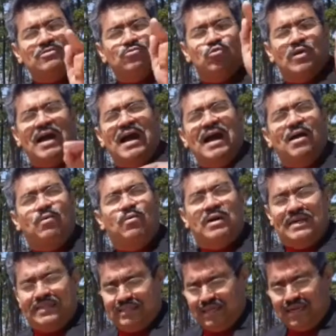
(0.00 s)
y tu
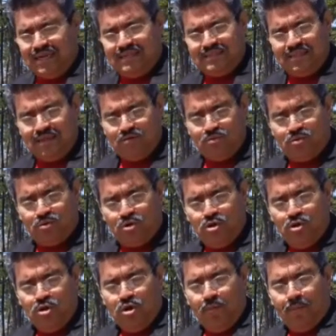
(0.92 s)
aguas estarán seguros.
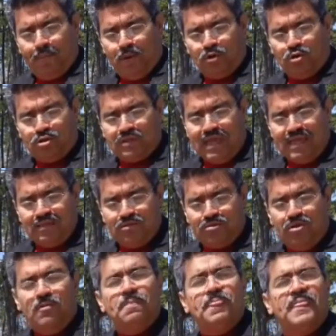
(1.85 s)
Por lo
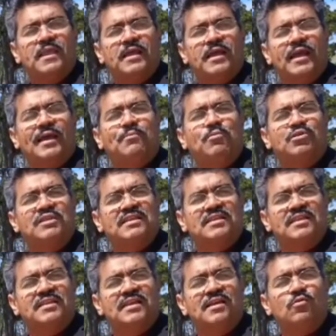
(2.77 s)
tanto, hemos de
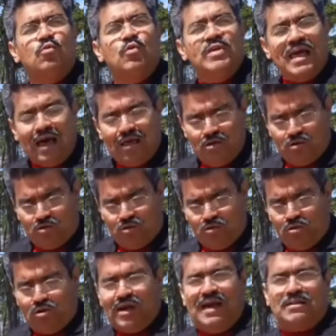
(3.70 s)
tener cuidado
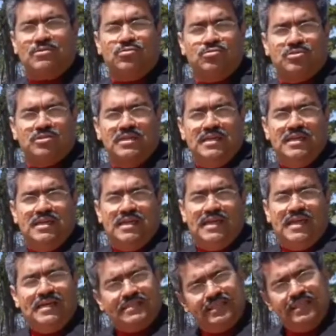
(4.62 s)
con los gastos.
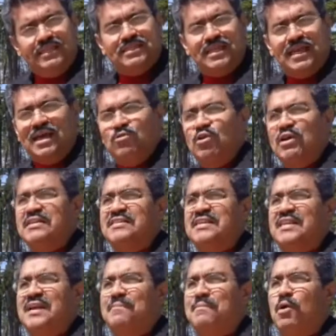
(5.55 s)
Existe algo que
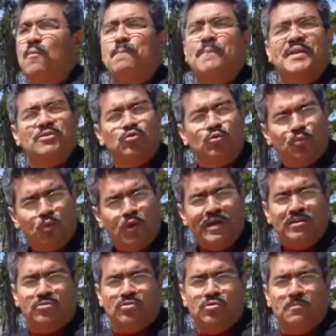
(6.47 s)
se llama un
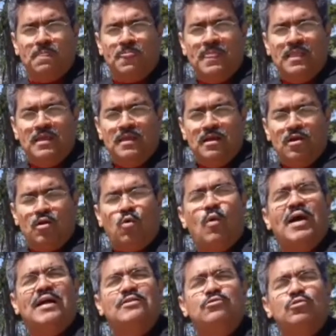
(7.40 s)
presupuesto.
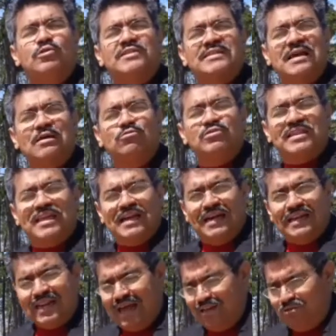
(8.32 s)
¿Cuánto está usted
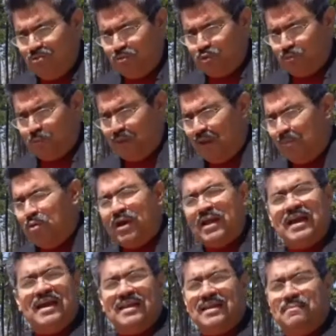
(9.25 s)
ganando? Supongamos
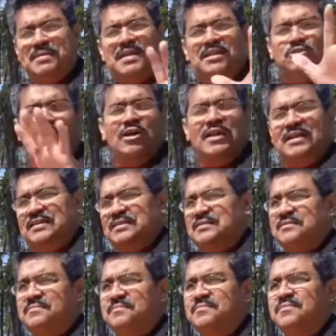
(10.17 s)
que gana mil
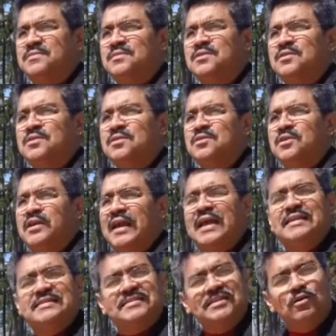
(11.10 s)
dólares.
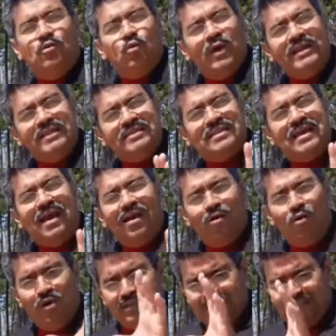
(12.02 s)
El 50
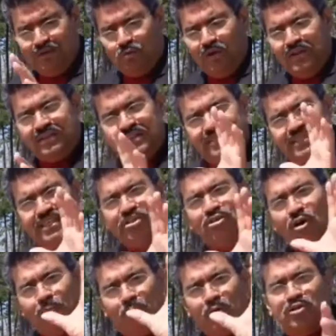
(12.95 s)
o el
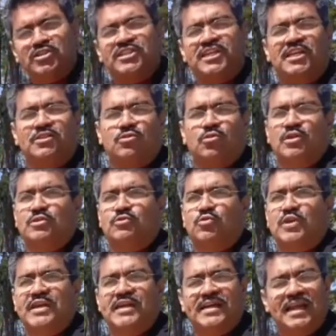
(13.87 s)
55% de
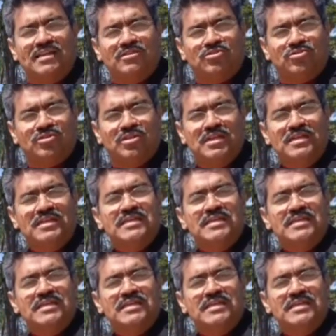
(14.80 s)
sus ingresos